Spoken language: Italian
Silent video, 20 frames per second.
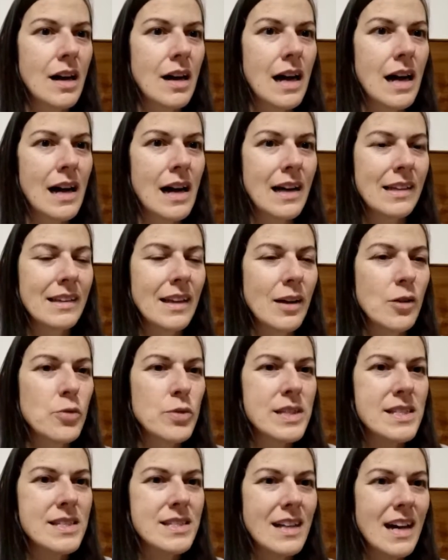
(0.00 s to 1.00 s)
ad
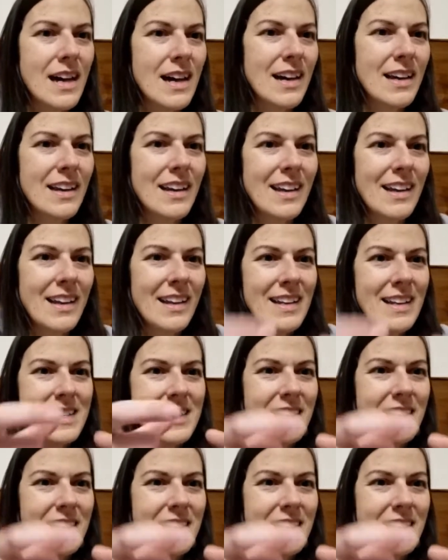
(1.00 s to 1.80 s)
acquistare le